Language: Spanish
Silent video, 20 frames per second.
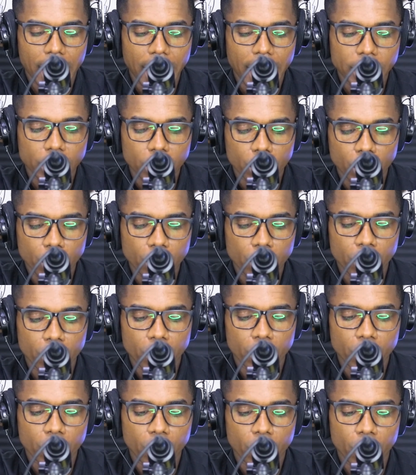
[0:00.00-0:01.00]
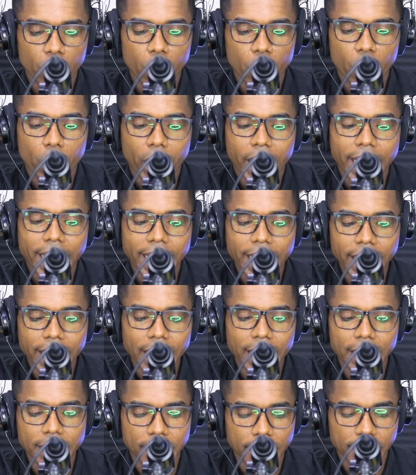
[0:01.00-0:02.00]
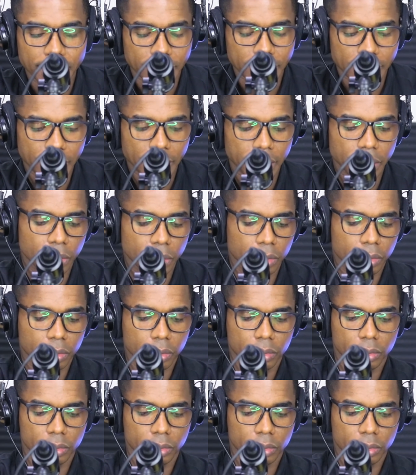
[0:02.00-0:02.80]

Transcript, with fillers: a todo lo que en él está escrito.